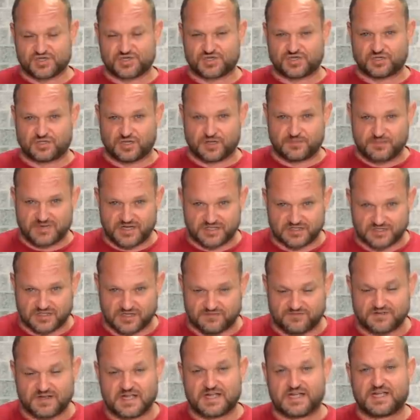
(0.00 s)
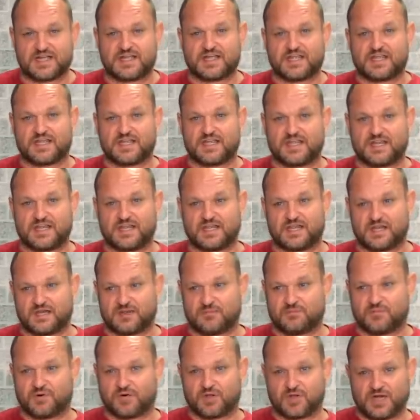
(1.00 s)
километров и
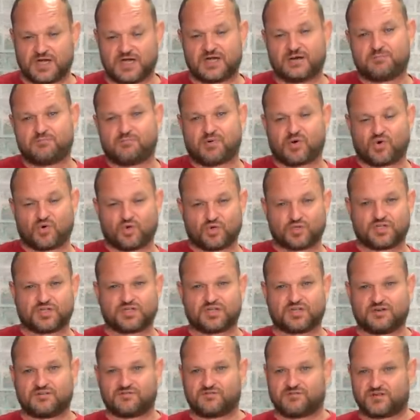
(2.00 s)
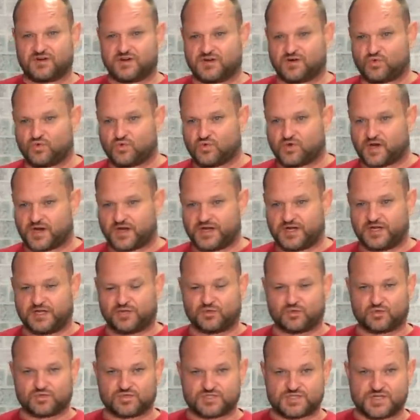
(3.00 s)
была продана в
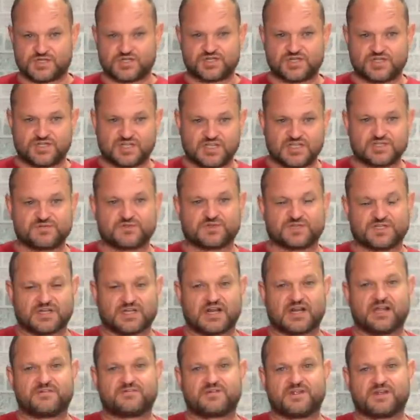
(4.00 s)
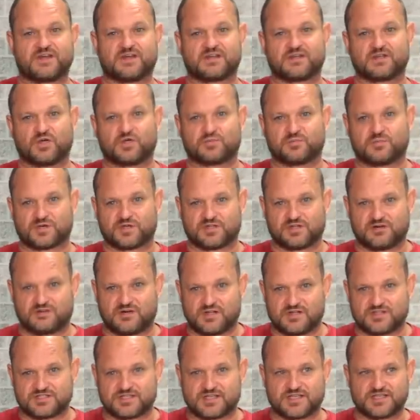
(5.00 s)
Украину. Значит, есть фотографии, когда он
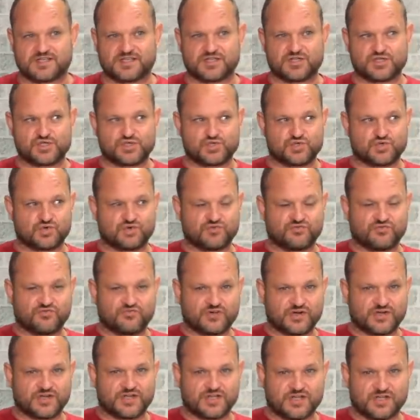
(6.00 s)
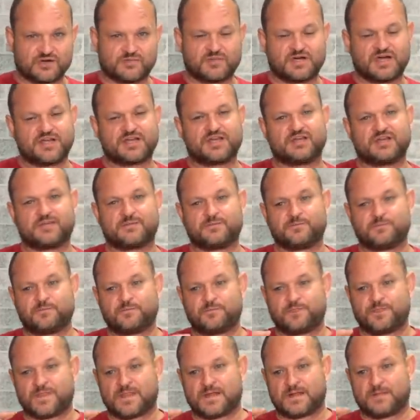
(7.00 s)
продавался еще в Германии
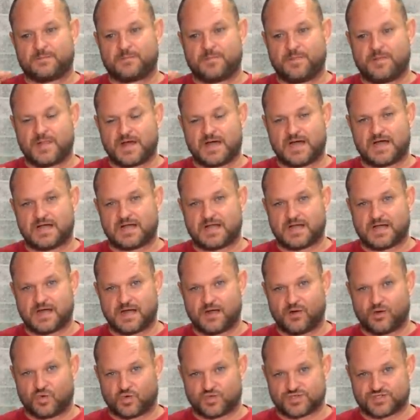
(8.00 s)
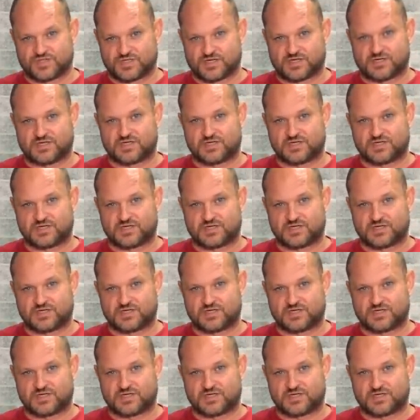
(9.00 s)
на колесах,